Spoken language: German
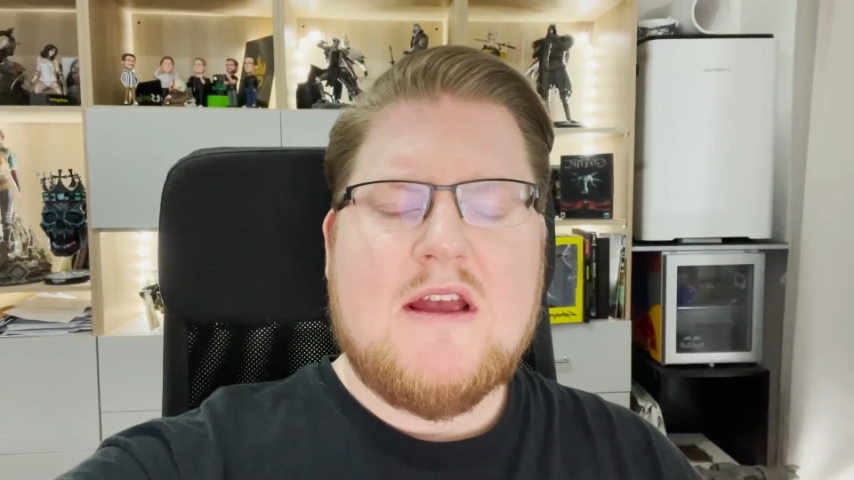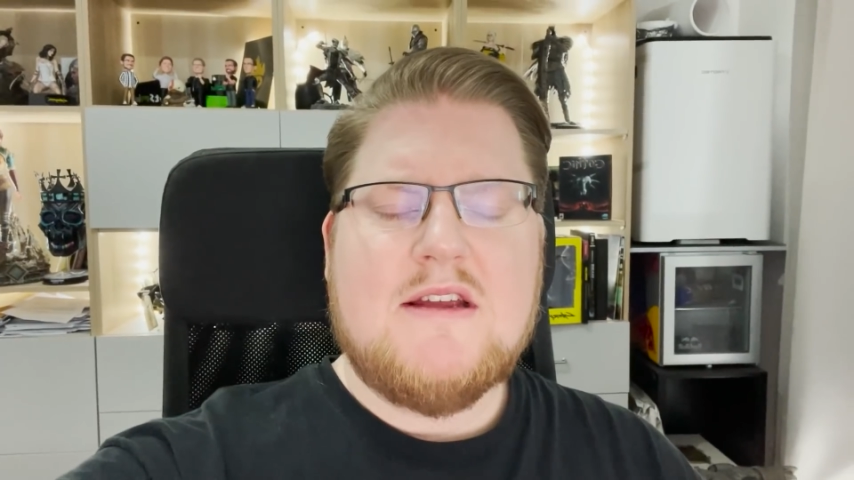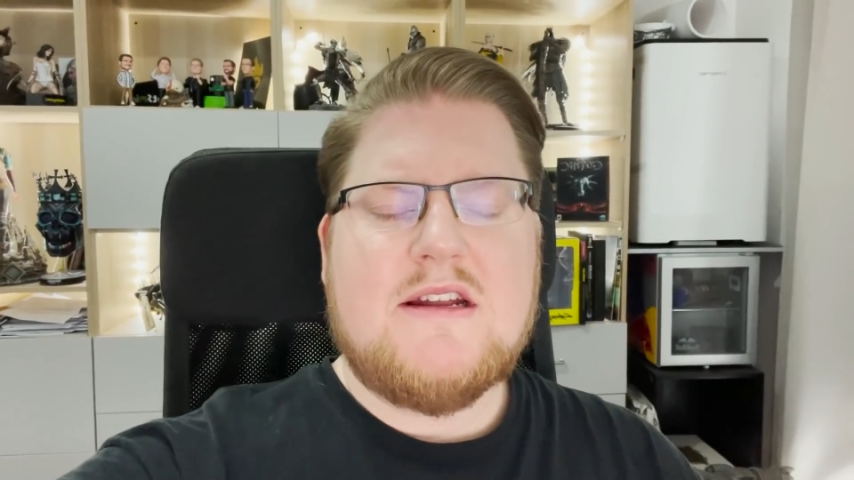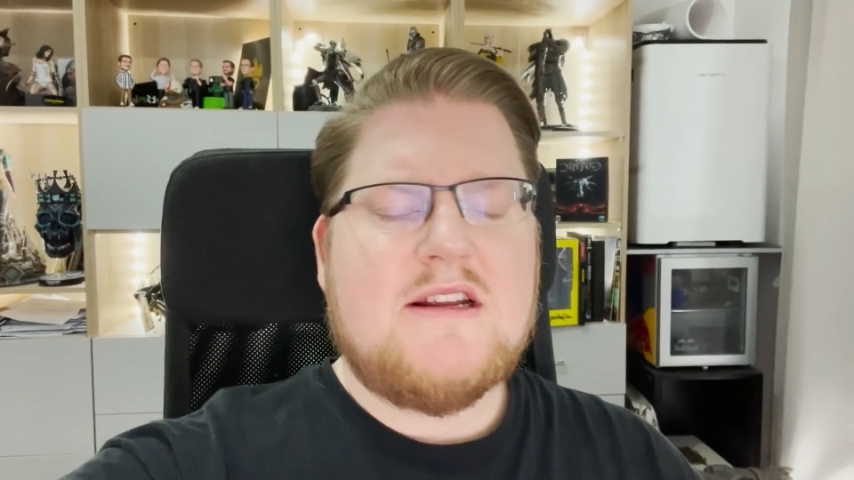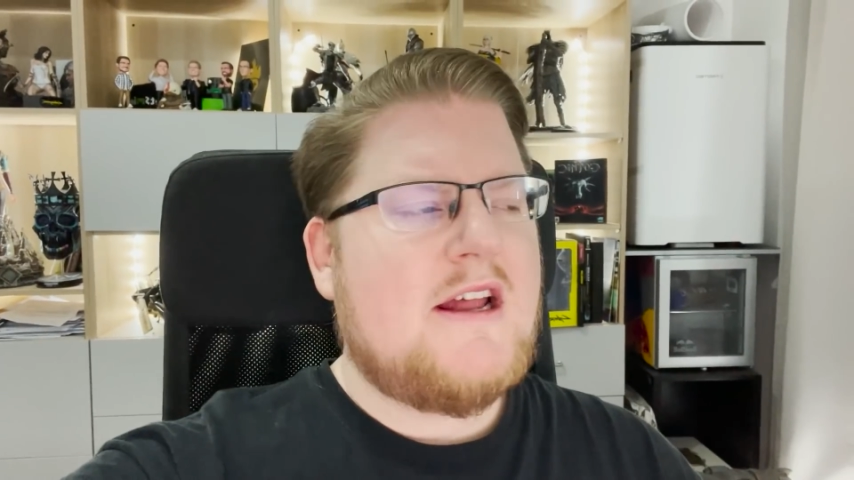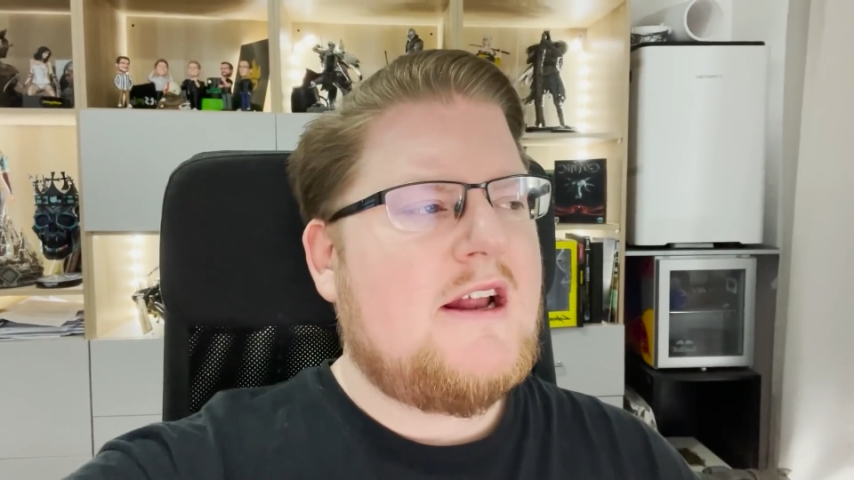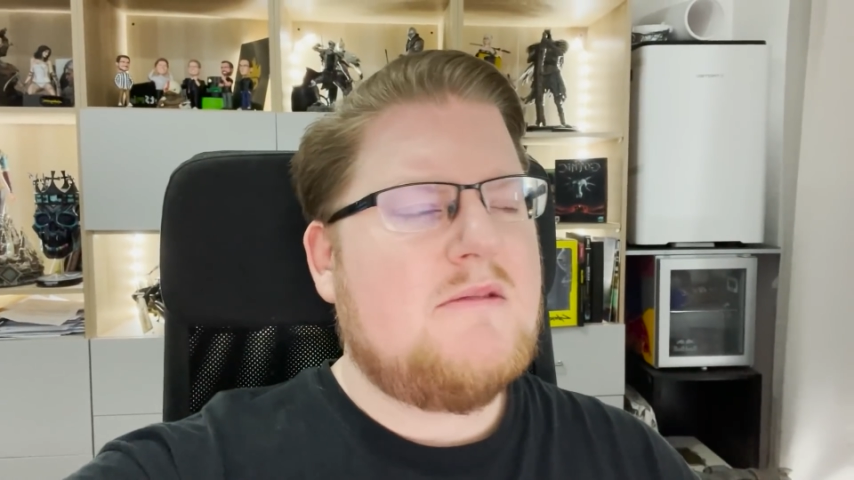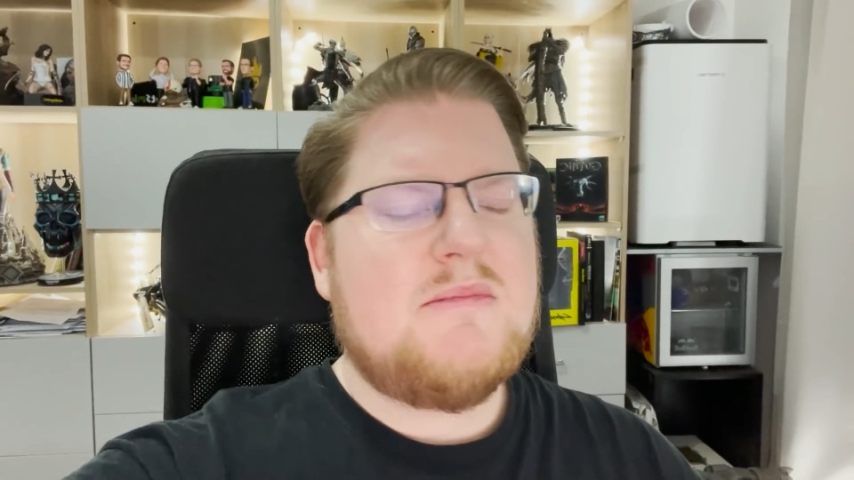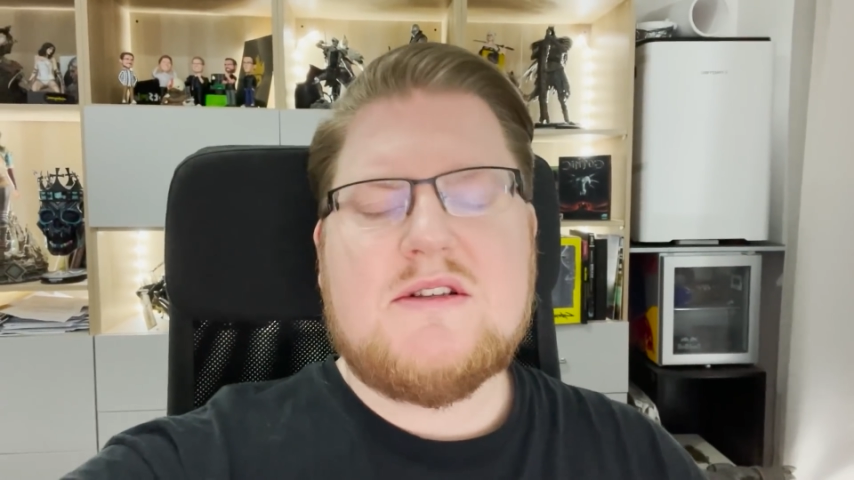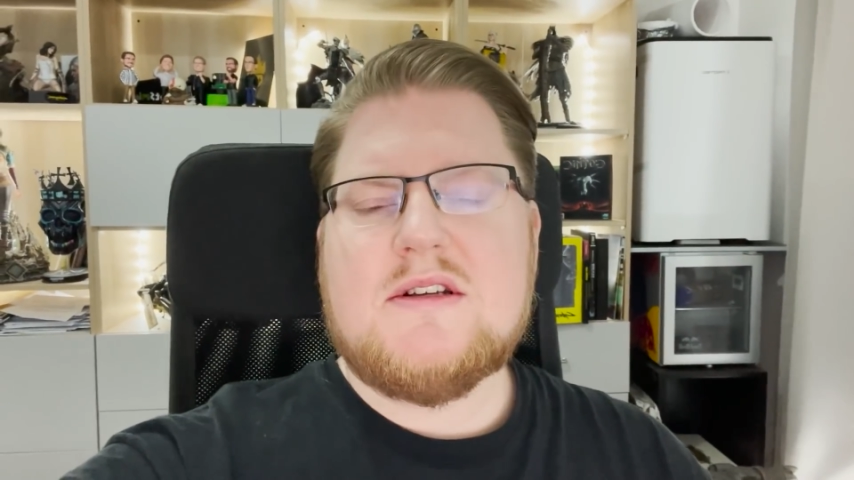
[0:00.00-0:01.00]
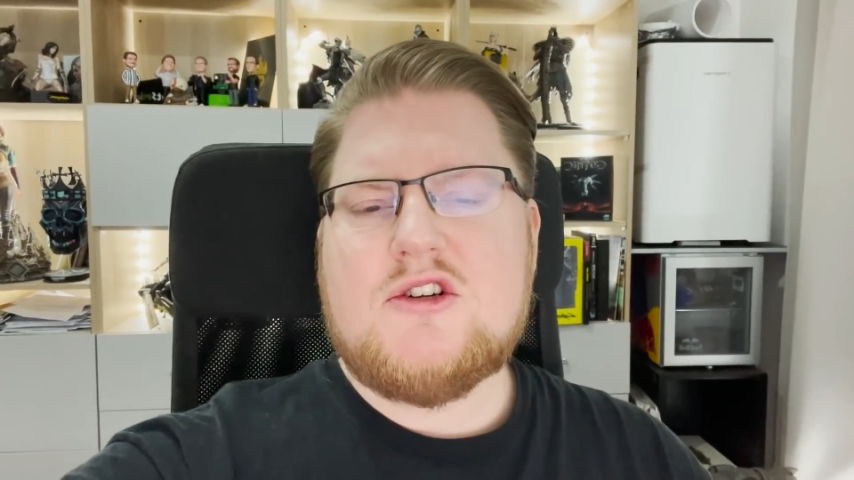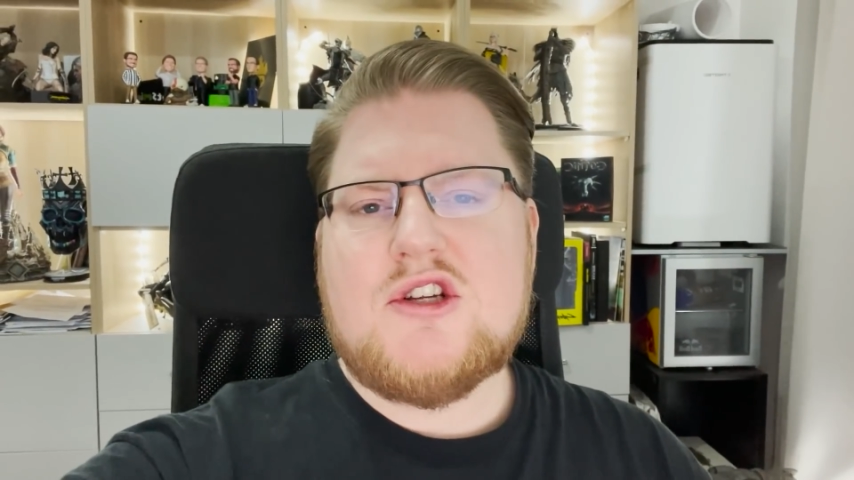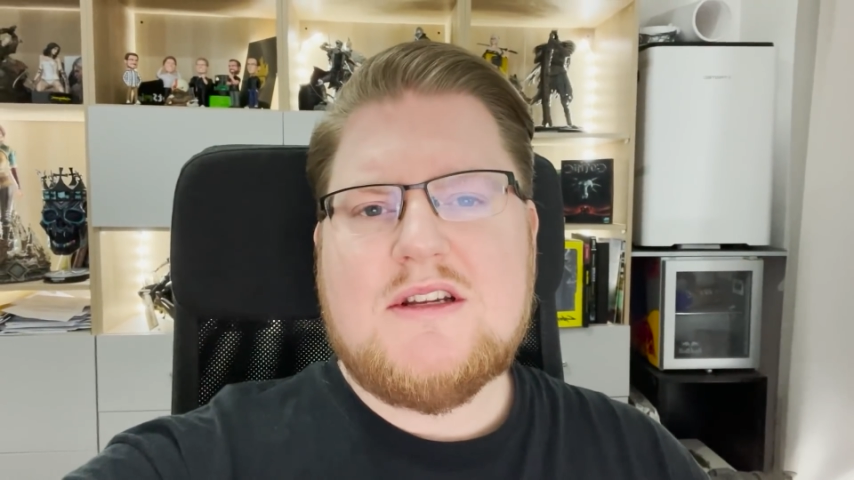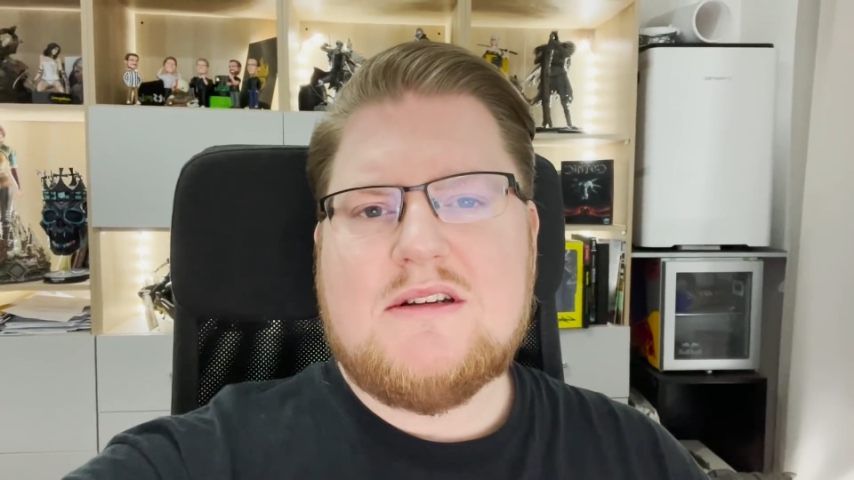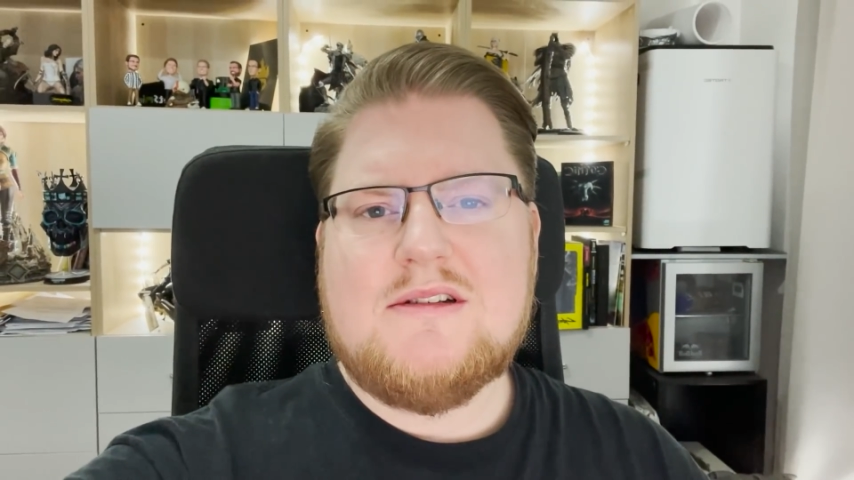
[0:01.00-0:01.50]
Ich hätte gerne eine bessere
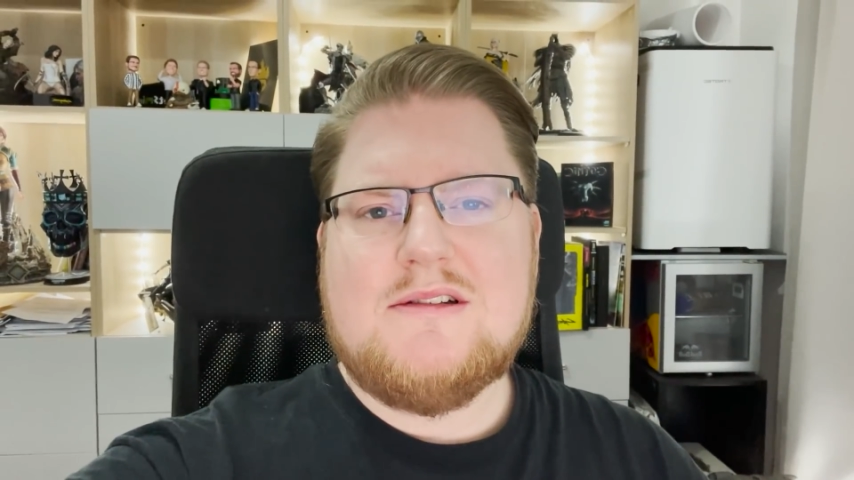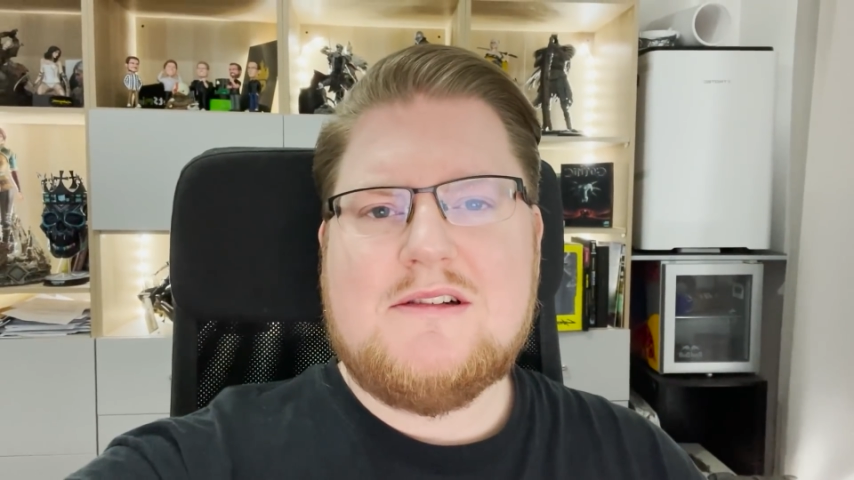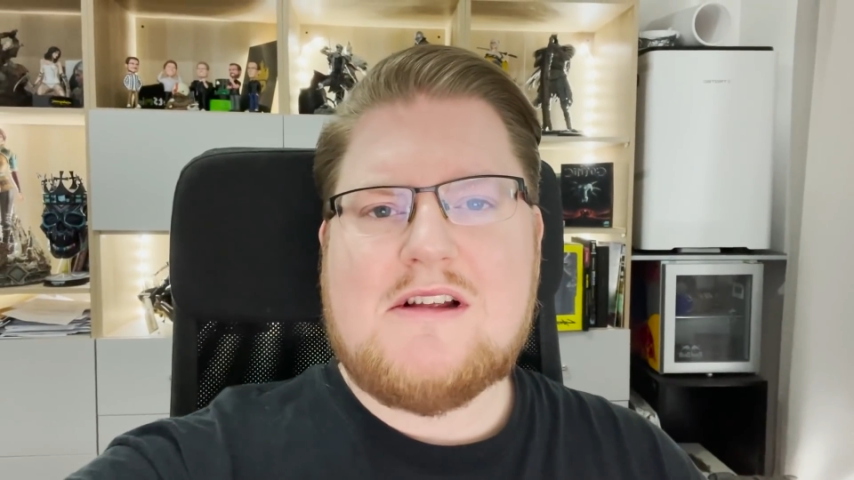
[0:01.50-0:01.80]
Geschichte,